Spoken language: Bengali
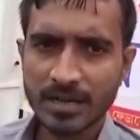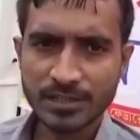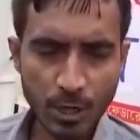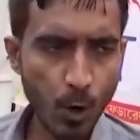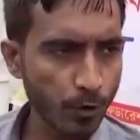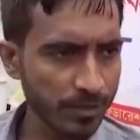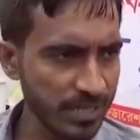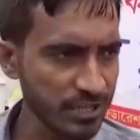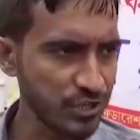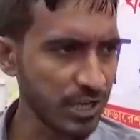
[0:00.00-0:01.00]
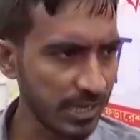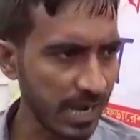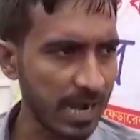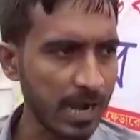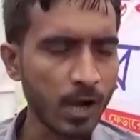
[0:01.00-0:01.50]
যে
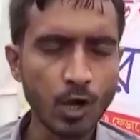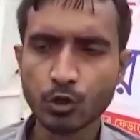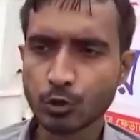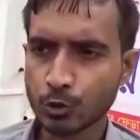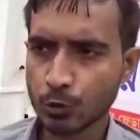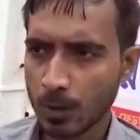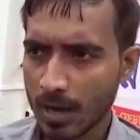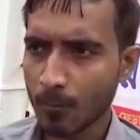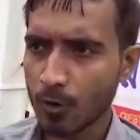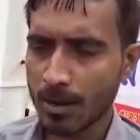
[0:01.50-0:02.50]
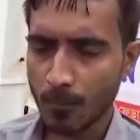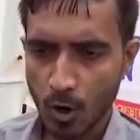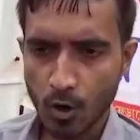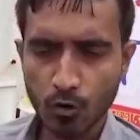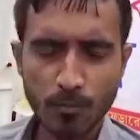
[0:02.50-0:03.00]
অগ্নিশিখা সোনামোড়া
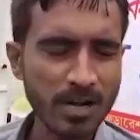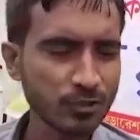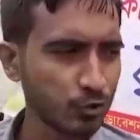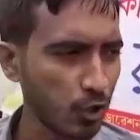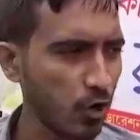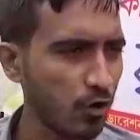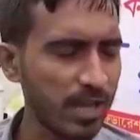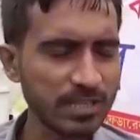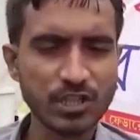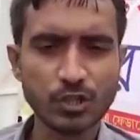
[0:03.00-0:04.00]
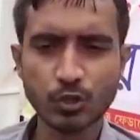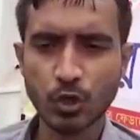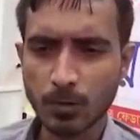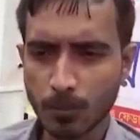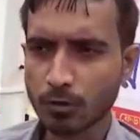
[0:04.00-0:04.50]
মহকুমা সহ রাজ্যের
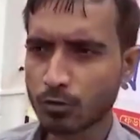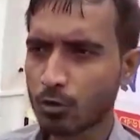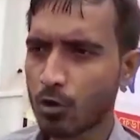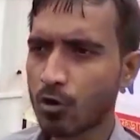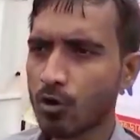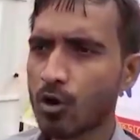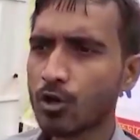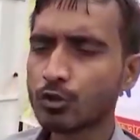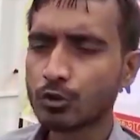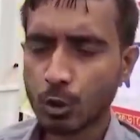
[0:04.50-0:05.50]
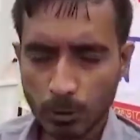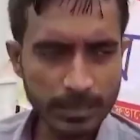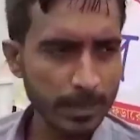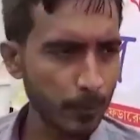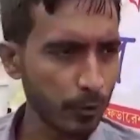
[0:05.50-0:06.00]
সর্বত্র
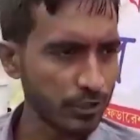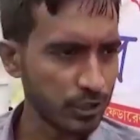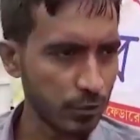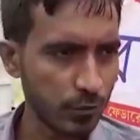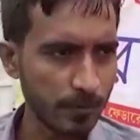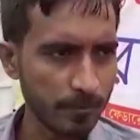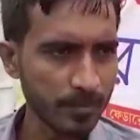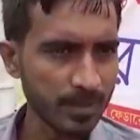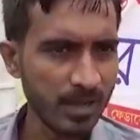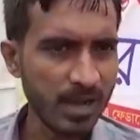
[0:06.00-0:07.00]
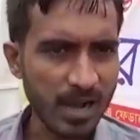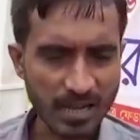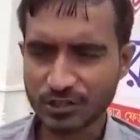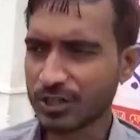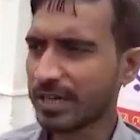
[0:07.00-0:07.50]
ছড়িয়ে পড়েছিল
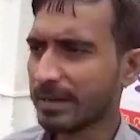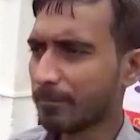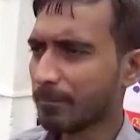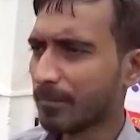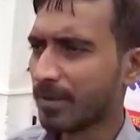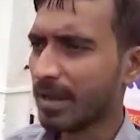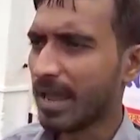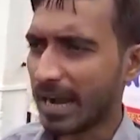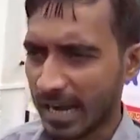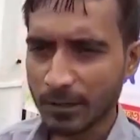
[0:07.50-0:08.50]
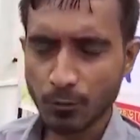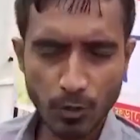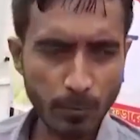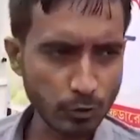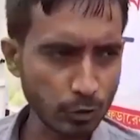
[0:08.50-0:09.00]
আজকে একান্ন
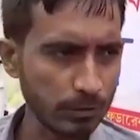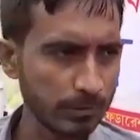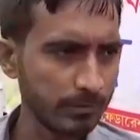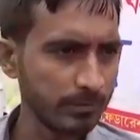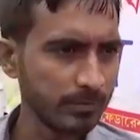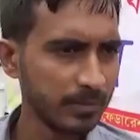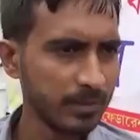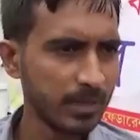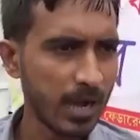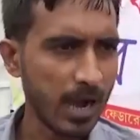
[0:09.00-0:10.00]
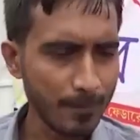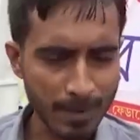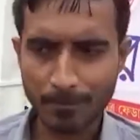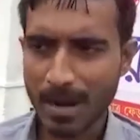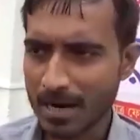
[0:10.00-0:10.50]
বছর
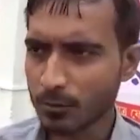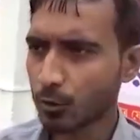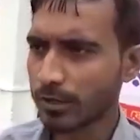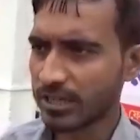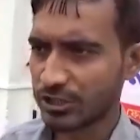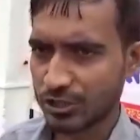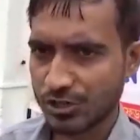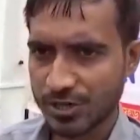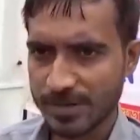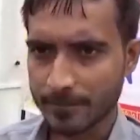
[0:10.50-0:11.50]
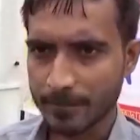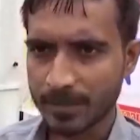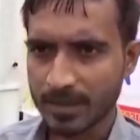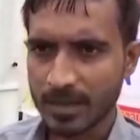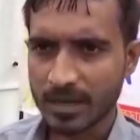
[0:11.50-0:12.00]
আমরা পার করে এসেছি
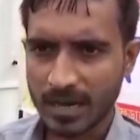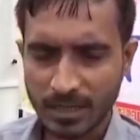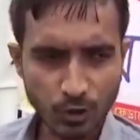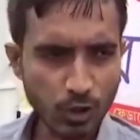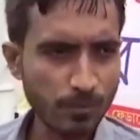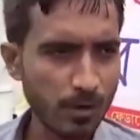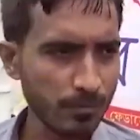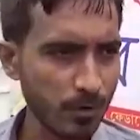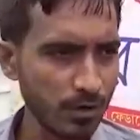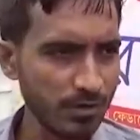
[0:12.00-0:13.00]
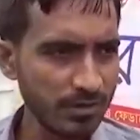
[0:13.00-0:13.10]
কাজল বর্মন